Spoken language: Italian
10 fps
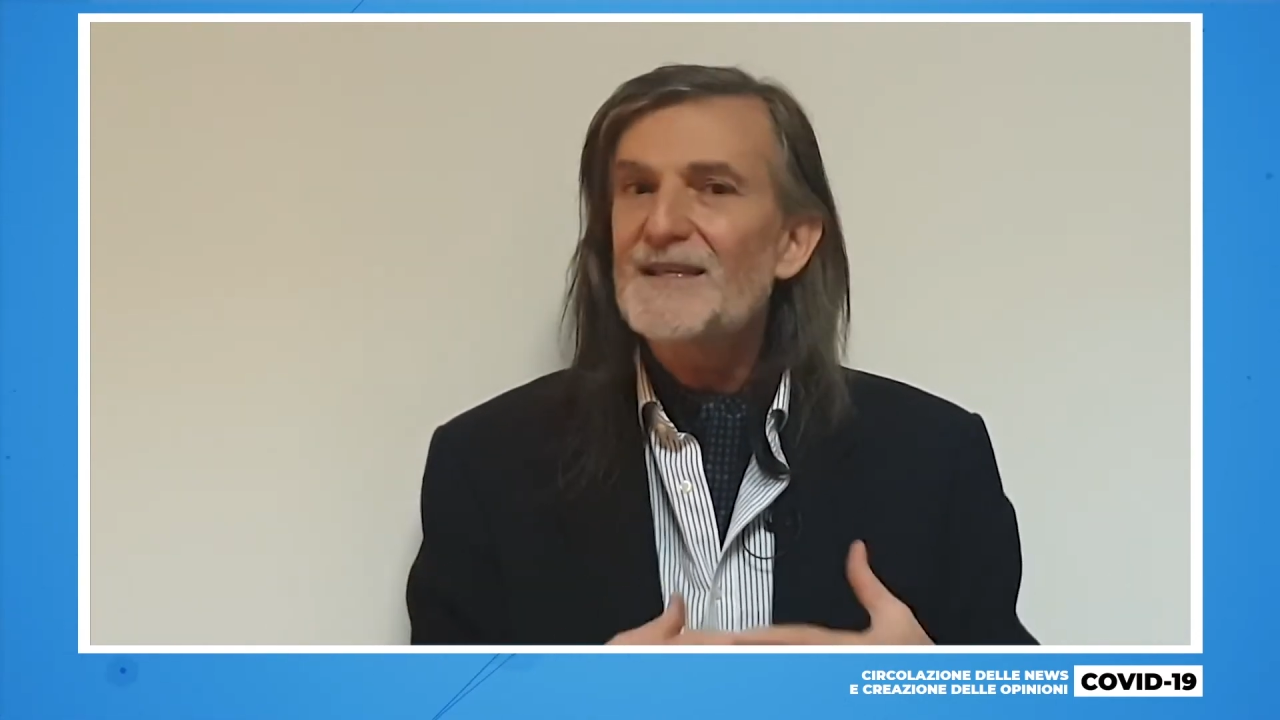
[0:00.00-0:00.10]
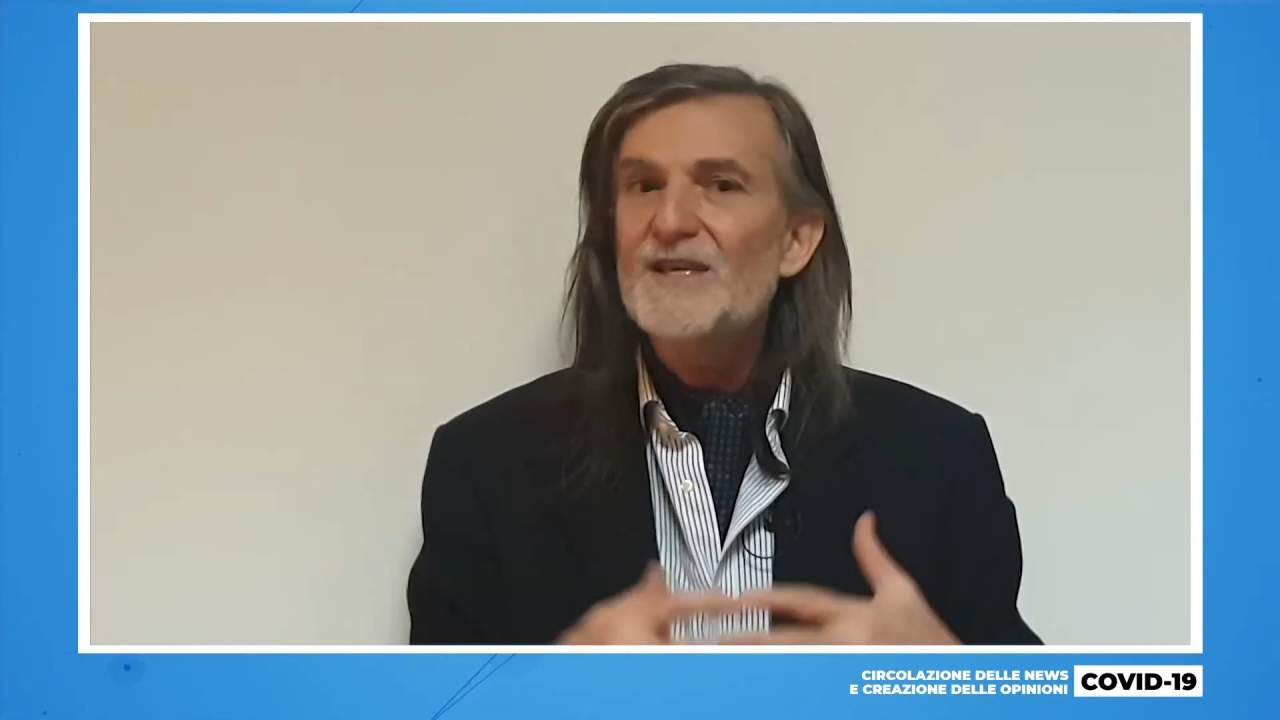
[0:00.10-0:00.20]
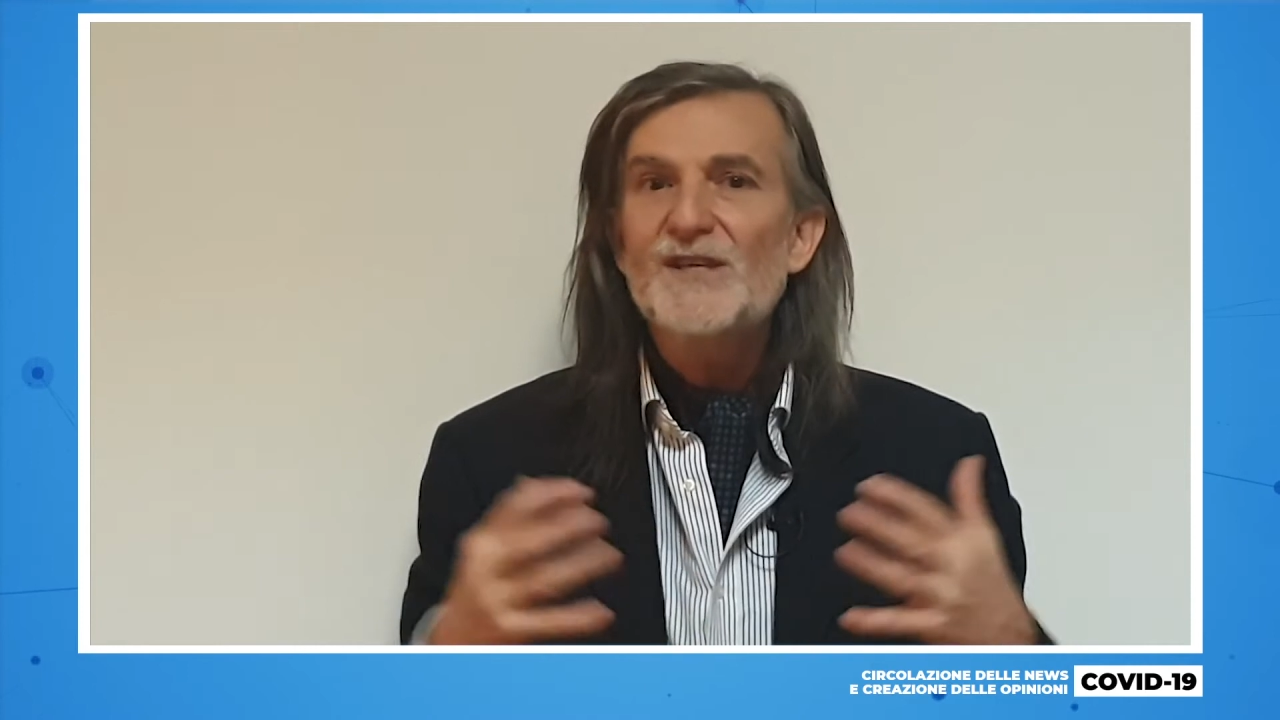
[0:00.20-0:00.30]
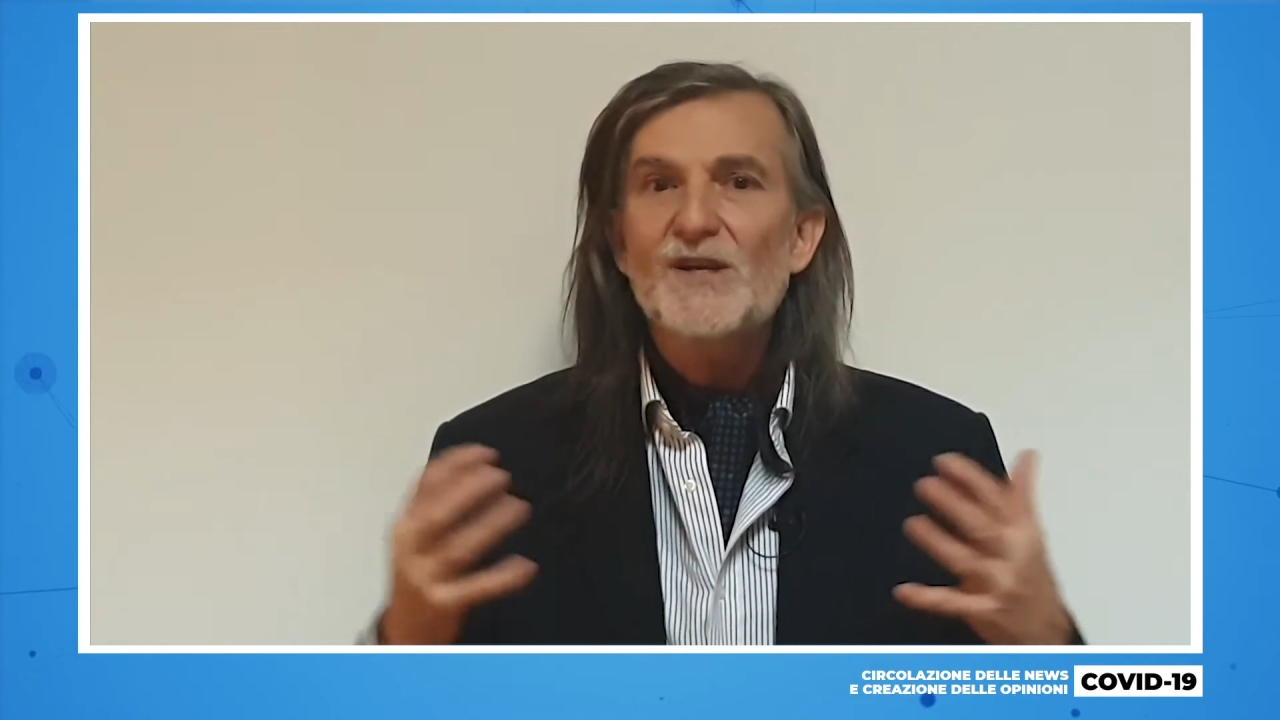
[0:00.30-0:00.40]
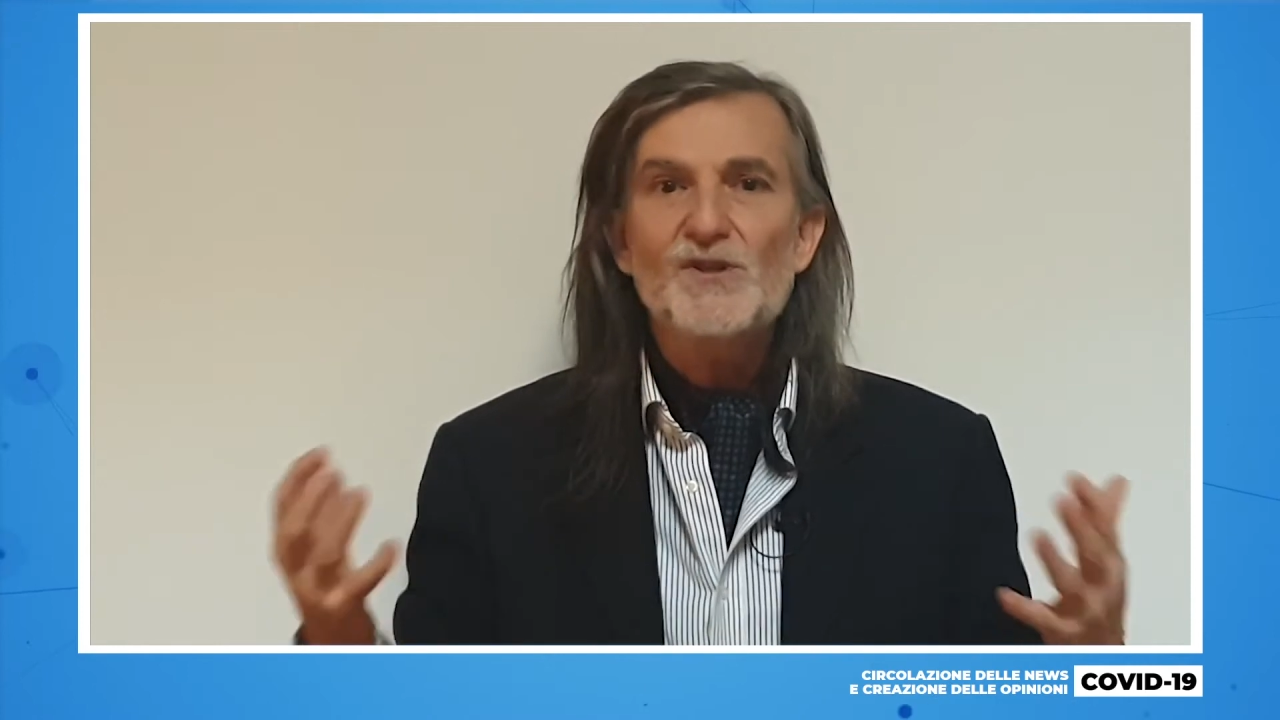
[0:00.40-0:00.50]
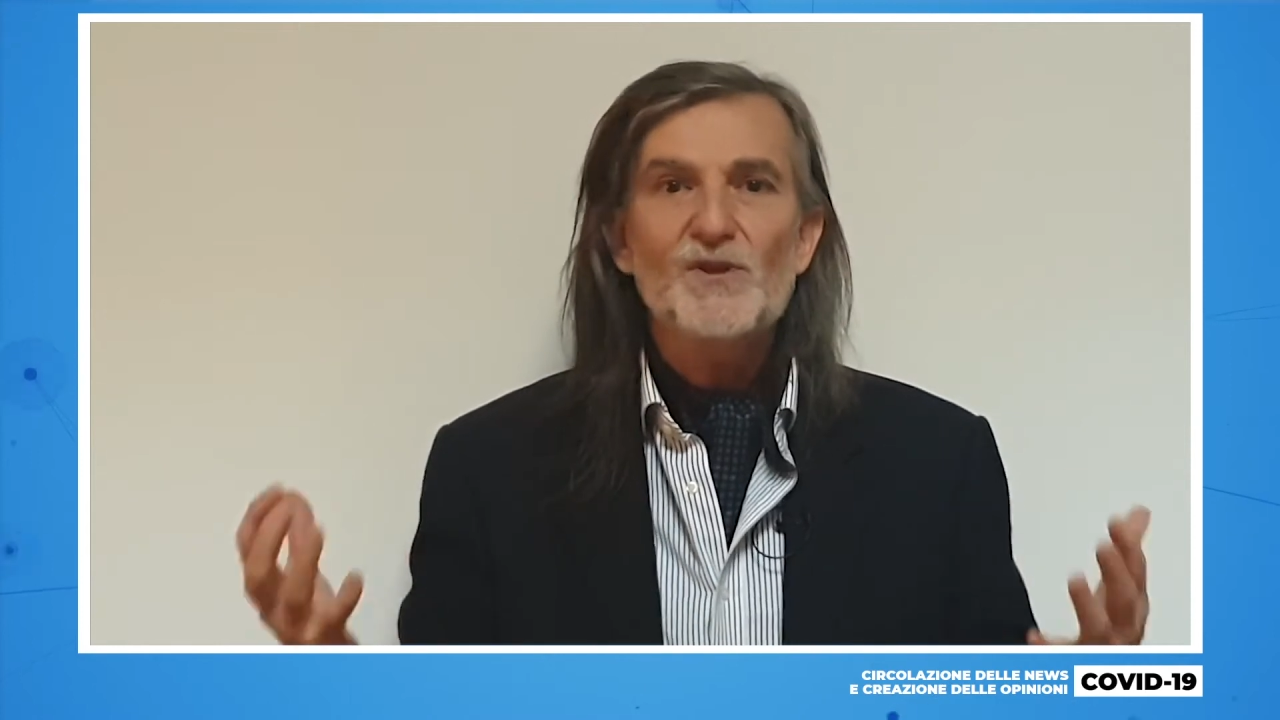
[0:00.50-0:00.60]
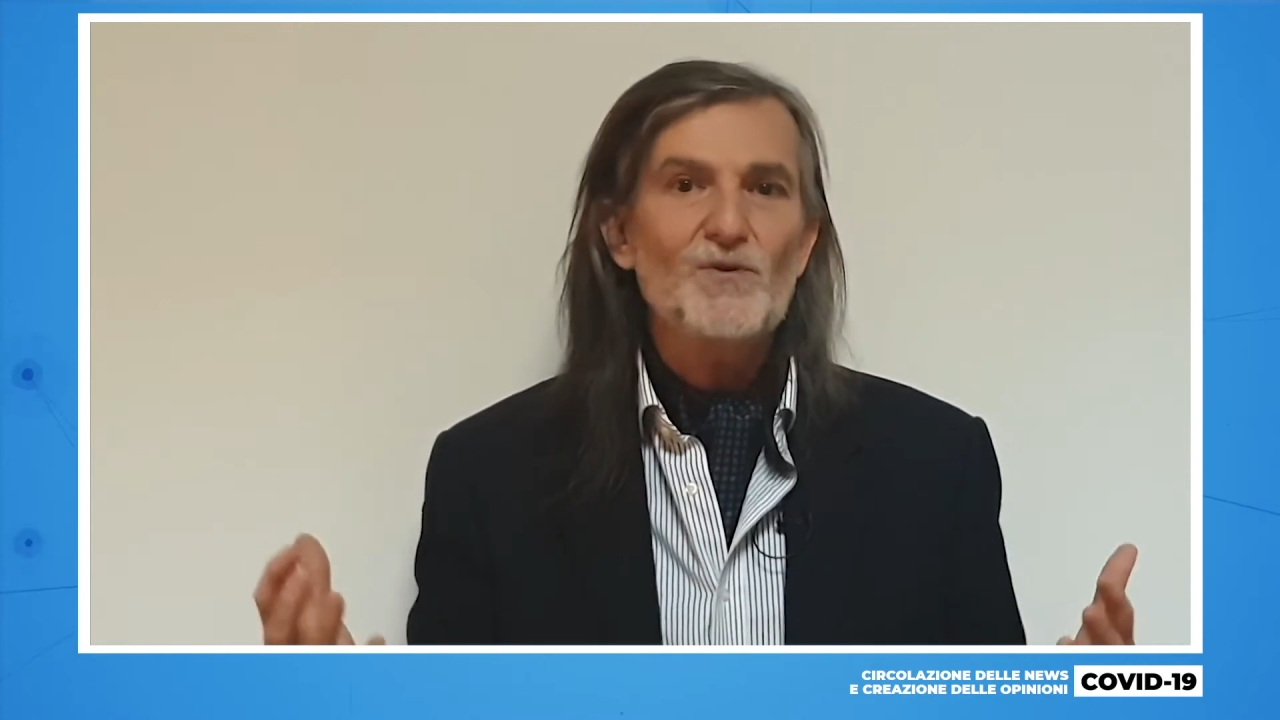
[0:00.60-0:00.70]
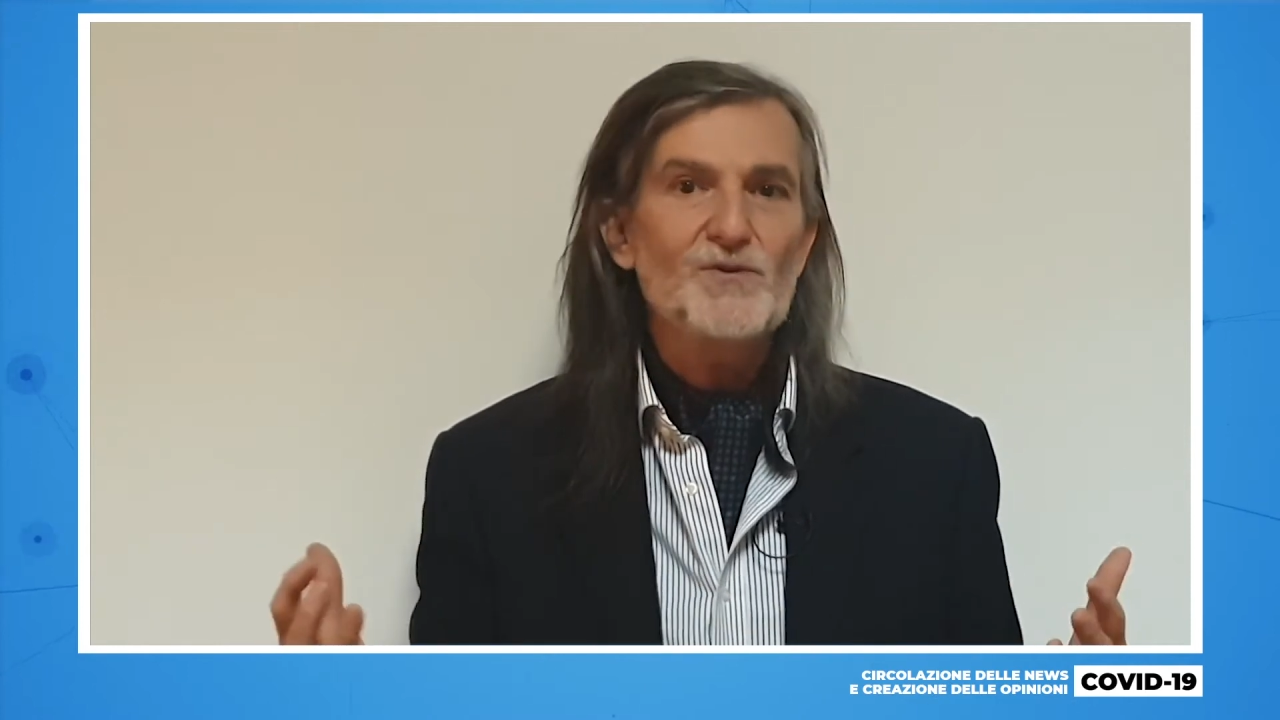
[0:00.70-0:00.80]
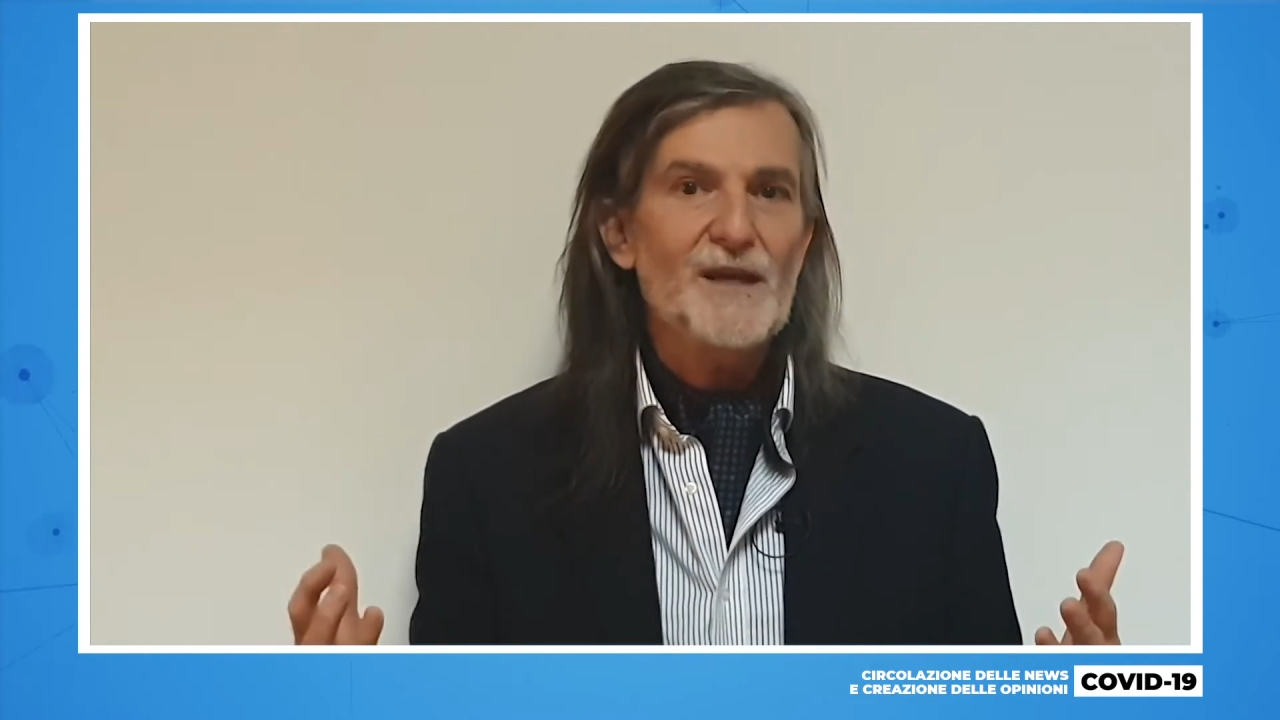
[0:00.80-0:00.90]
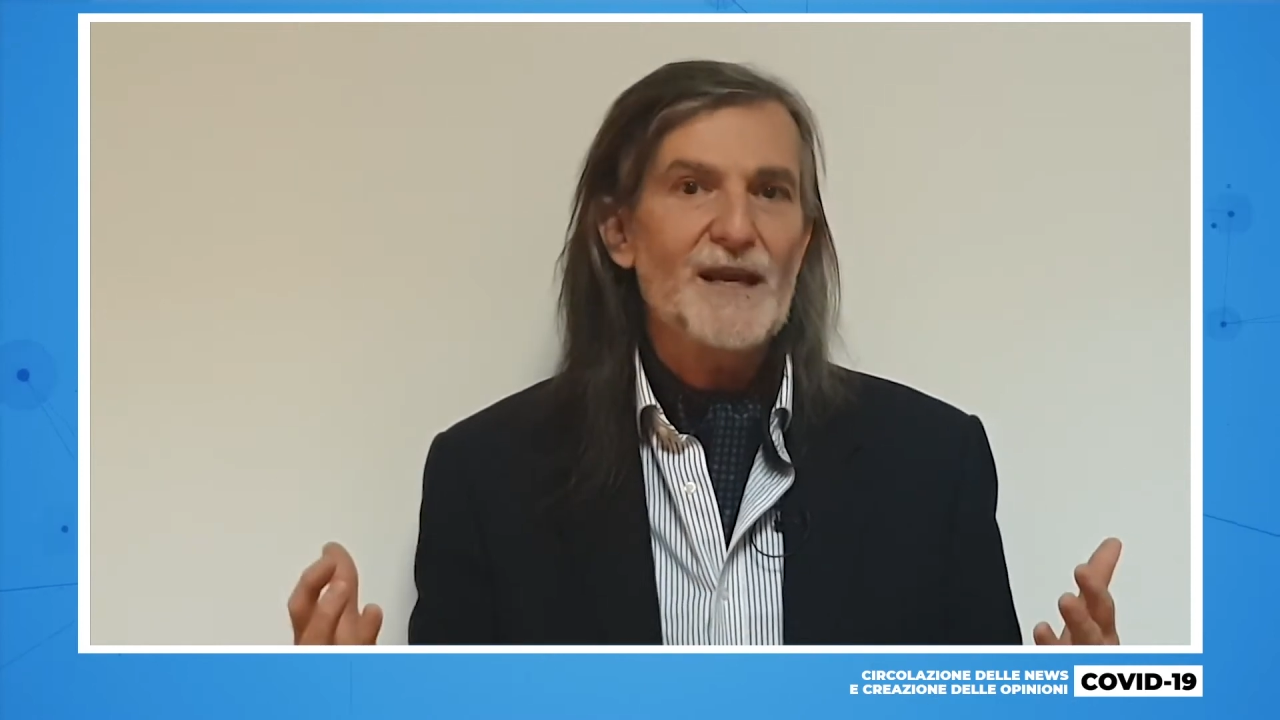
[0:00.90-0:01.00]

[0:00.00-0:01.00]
disastrosa